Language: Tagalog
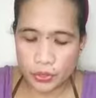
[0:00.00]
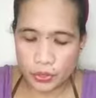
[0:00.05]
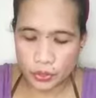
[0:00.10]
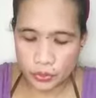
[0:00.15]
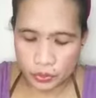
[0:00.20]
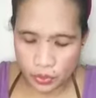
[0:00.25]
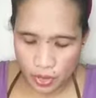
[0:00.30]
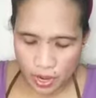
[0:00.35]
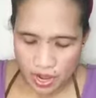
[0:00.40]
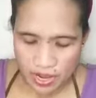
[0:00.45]

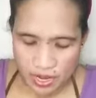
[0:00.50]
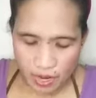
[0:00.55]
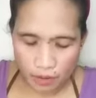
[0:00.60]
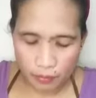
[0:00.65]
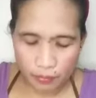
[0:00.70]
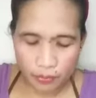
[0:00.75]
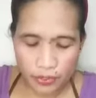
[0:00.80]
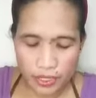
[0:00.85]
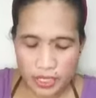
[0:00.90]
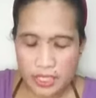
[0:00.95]
So,
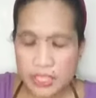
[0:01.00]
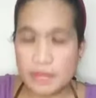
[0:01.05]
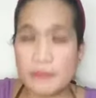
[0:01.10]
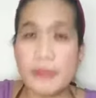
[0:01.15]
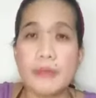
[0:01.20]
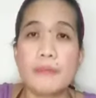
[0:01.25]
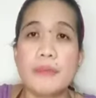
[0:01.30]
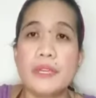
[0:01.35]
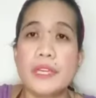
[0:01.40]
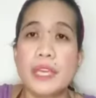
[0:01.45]
naubusan si
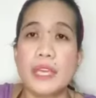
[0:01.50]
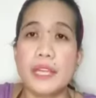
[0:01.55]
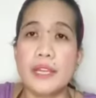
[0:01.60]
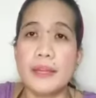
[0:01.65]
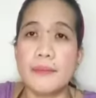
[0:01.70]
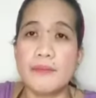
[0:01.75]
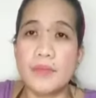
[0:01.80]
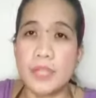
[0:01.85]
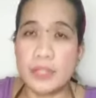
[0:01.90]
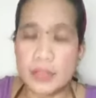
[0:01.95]
Baby
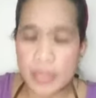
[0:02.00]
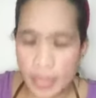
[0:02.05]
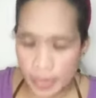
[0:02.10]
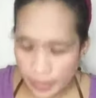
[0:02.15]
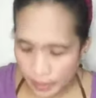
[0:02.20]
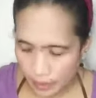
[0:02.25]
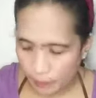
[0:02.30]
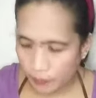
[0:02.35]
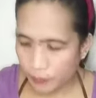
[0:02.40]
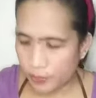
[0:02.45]
Caleb ng
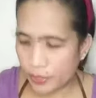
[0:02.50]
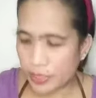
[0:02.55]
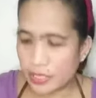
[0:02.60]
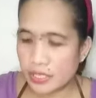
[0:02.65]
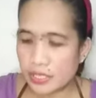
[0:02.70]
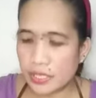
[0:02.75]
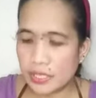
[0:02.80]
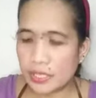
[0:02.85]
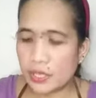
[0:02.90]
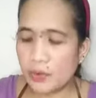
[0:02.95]
diaper
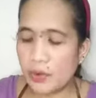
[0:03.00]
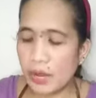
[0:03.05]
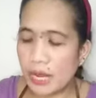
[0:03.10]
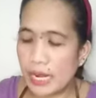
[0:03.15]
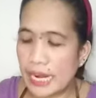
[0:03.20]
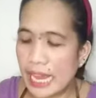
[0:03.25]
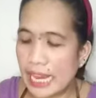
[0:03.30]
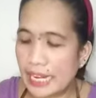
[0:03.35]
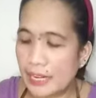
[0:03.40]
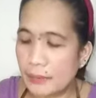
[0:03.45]
kasi hindi ko
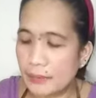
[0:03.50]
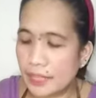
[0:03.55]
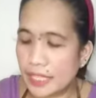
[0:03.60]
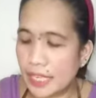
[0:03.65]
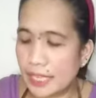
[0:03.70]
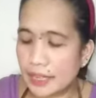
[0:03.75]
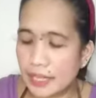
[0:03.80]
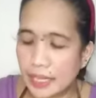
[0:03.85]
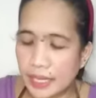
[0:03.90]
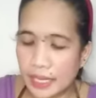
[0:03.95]
akalain na
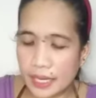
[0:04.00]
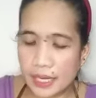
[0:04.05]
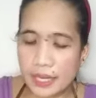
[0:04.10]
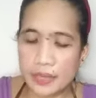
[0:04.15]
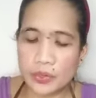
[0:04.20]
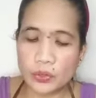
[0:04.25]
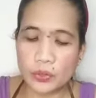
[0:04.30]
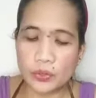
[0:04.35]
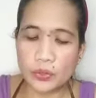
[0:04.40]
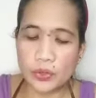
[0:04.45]

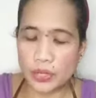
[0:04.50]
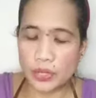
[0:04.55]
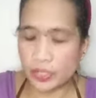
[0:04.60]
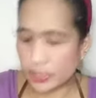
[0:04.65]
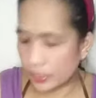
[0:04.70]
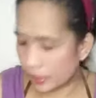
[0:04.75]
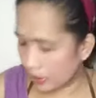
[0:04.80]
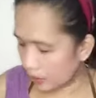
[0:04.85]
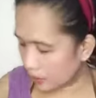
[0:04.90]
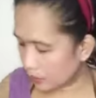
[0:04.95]
matatagalan tong
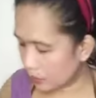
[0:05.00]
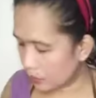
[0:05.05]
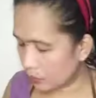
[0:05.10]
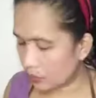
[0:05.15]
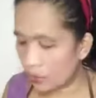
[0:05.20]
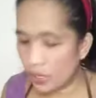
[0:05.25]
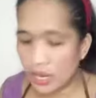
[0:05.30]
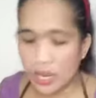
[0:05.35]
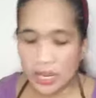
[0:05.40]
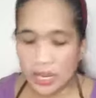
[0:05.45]
order
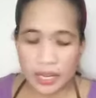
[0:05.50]
ko.